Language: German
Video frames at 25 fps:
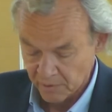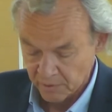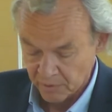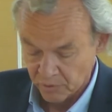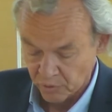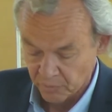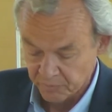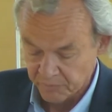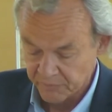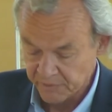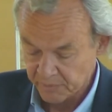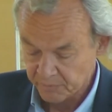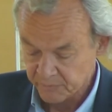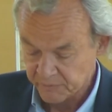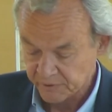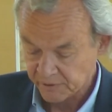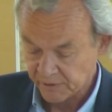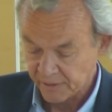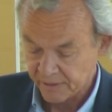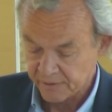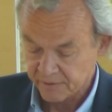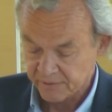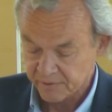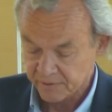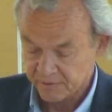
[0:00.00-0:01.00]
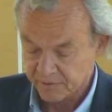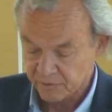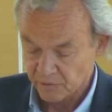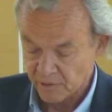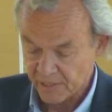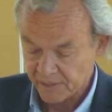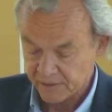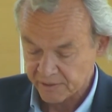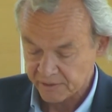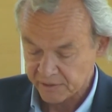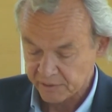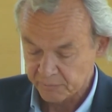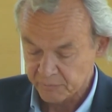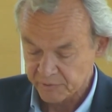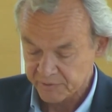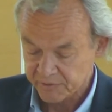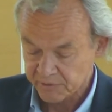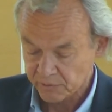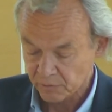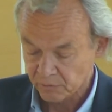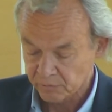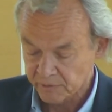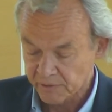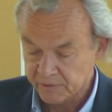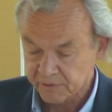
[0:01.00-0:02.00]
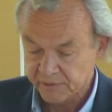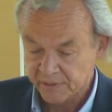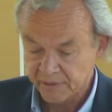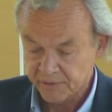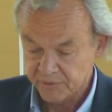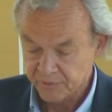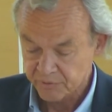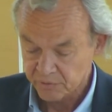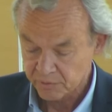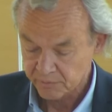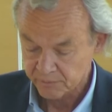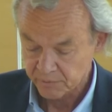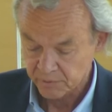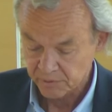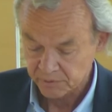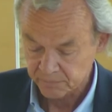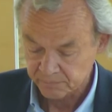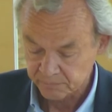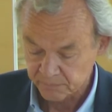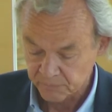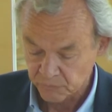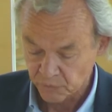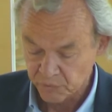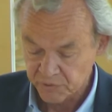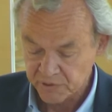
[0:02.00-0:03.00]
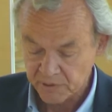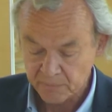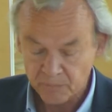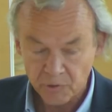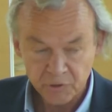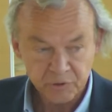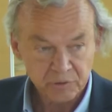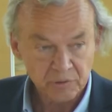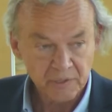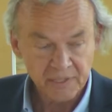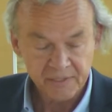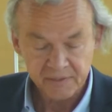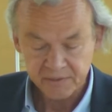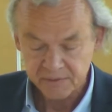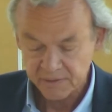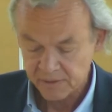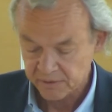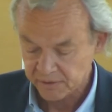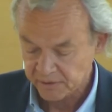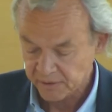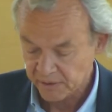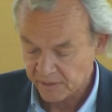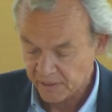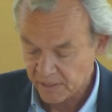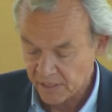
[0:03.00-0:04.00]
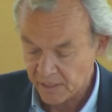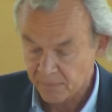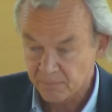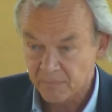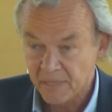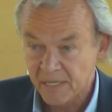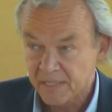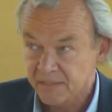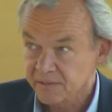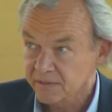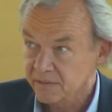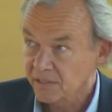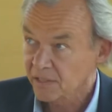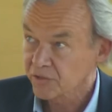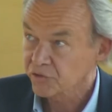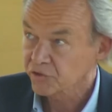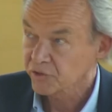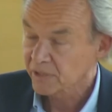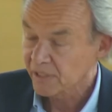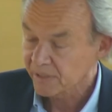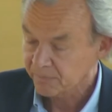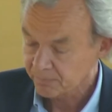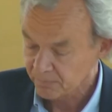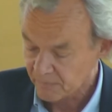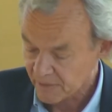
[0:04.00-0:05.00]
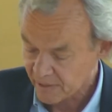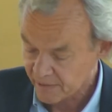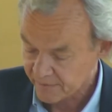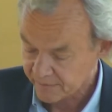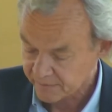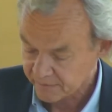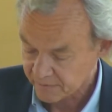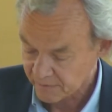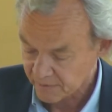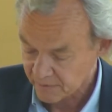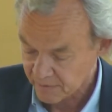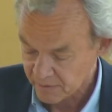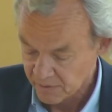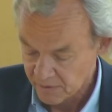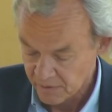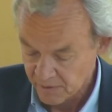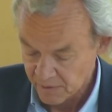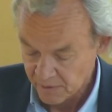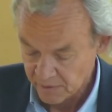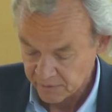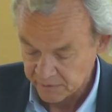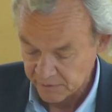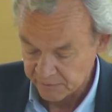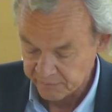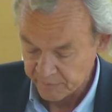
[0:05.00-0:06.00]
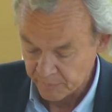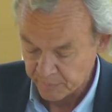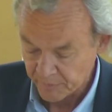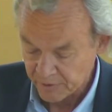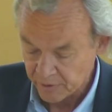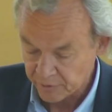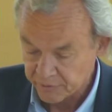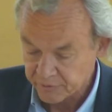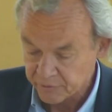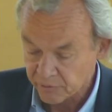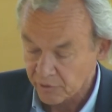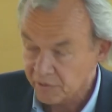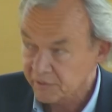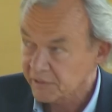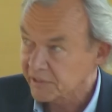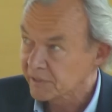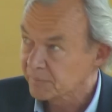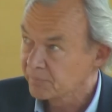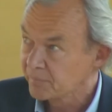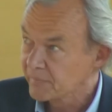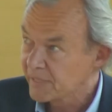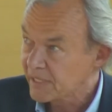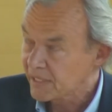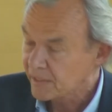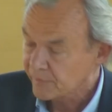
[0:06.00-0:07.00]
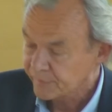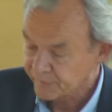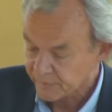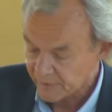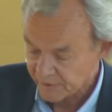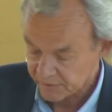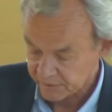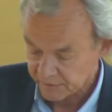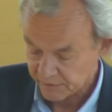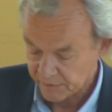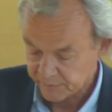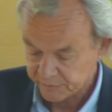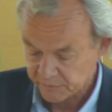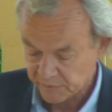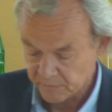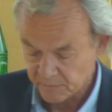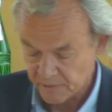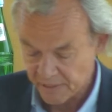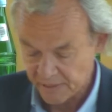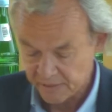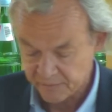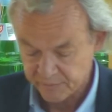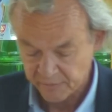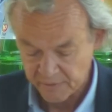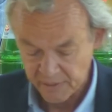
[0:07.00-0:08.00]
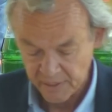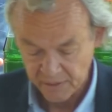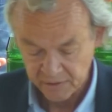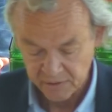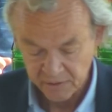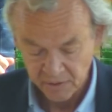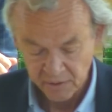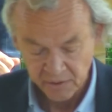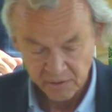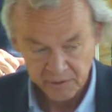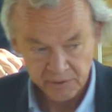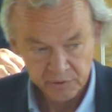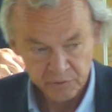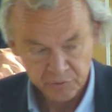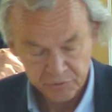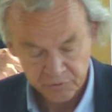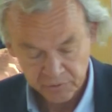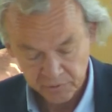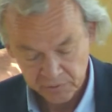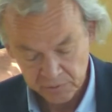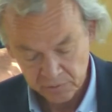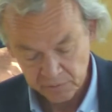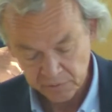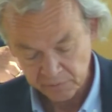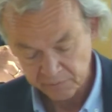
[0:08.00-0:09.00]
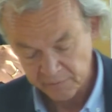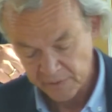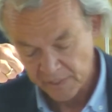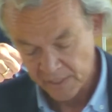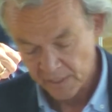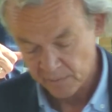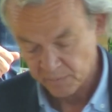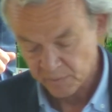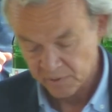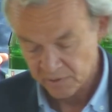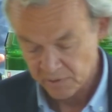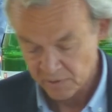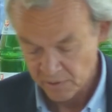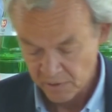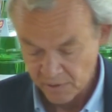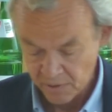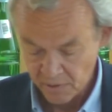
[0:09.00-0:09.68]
um dem Trend zur Akademisierung entgegenzuwirken. Unser Motto heißt seit jeher Meister statt Master. Denn wir brauchen deutlich mehr Fachkräfte im Handwerk, Industrie und Gewerbe,